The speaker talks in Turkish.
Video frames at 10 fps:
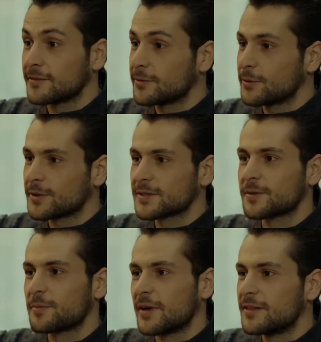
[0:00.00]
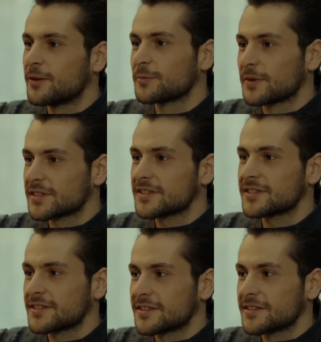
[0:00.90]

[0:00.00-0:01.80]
Orası belli olmaz.